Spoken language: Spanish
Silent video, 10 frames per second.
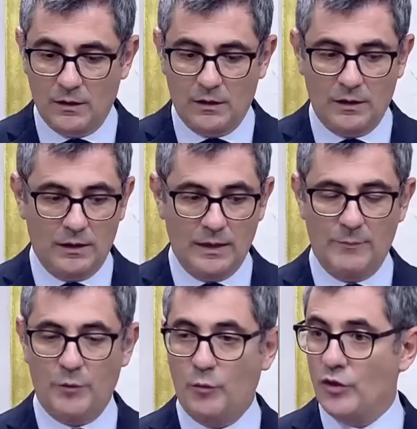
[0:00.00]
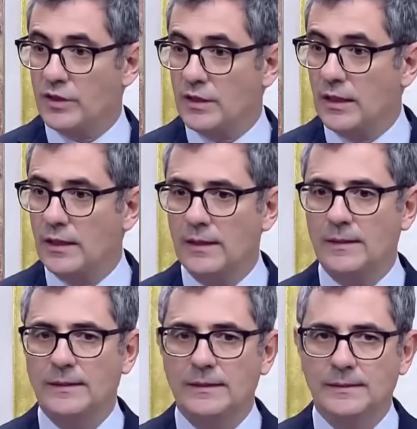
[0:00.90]
La
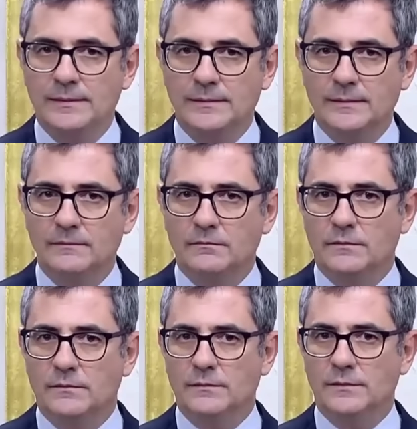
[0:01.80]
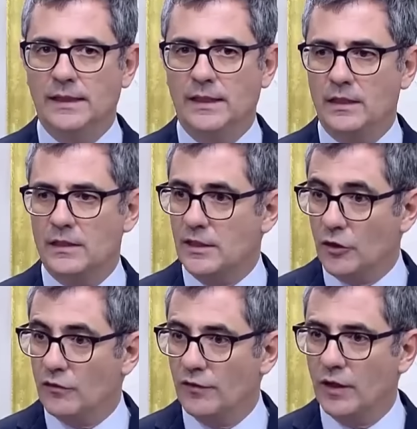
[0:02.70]
propuesta eh, del
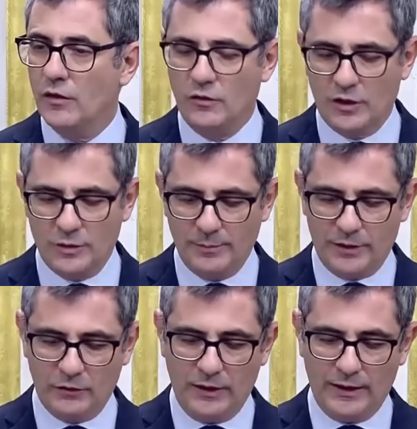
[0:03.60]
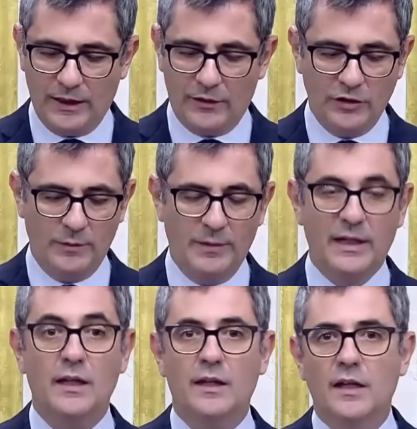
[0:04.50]
señor Feijó respecto a la declaración de
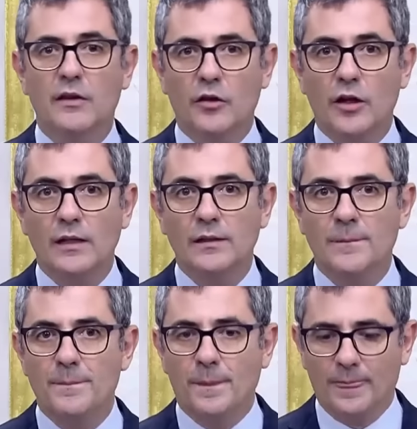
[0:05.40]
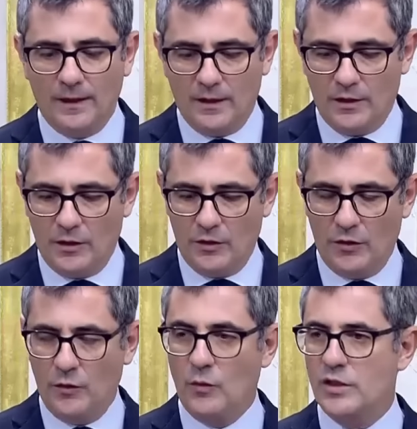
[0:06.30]
emergencia nacional
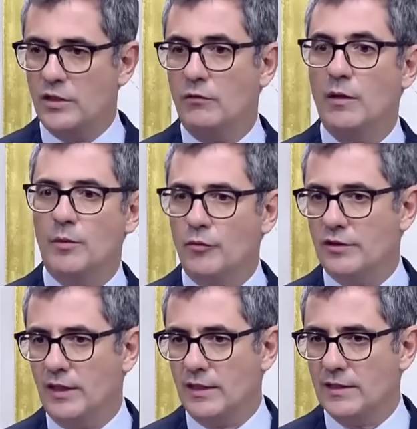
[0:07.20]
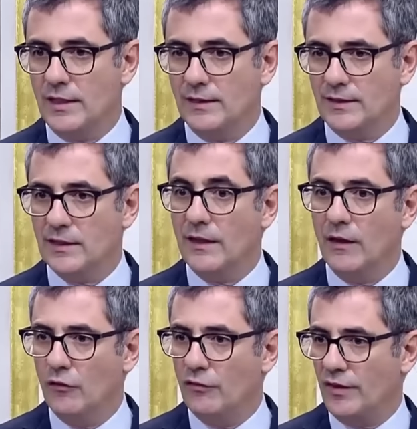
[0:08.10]
no ha sido una propuesta que se haya
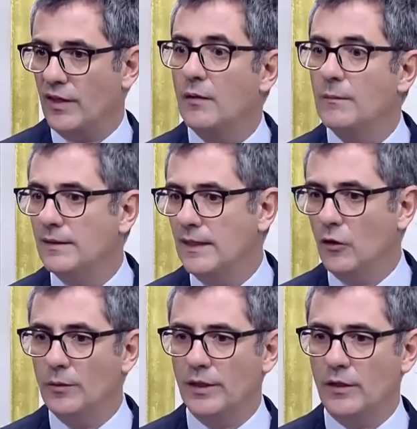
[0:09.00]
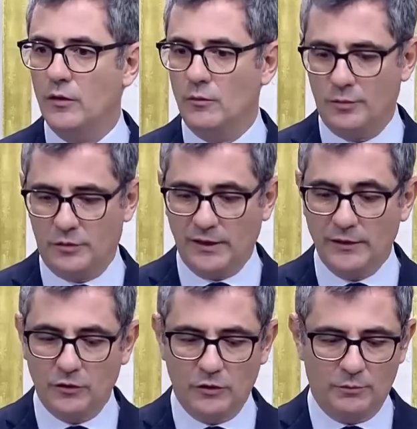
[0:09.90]
trasladado oficialmente al Gobierno. Por
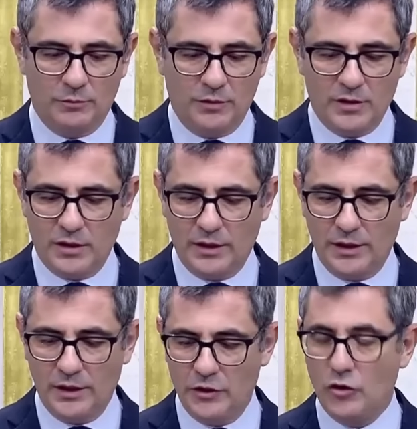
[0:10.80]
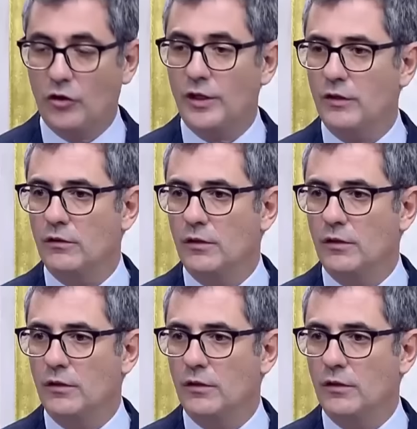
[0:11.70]
tanto, pues eh, yo creo